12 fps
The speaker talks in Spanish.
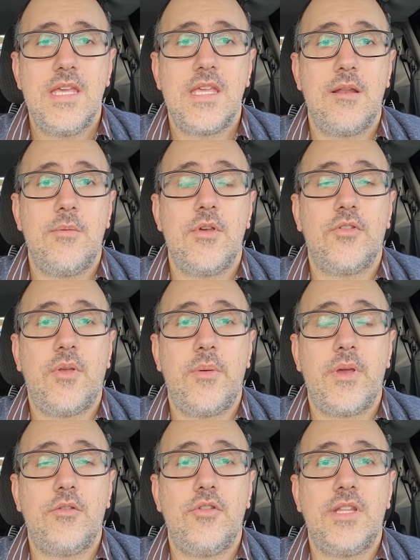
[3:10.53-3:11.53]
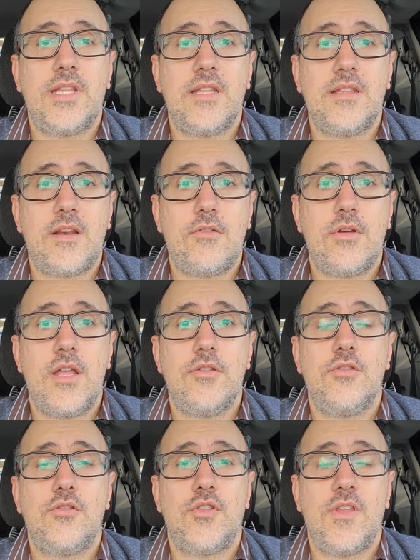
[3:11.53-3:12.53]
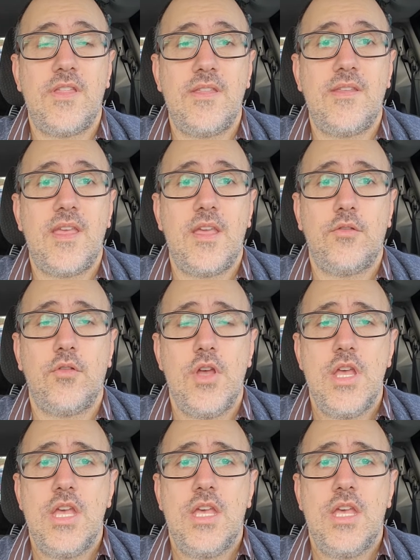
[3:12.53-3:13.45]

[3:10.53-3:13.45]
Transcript: y en el video se ve cuando la está interrogando, y entonces dice eso,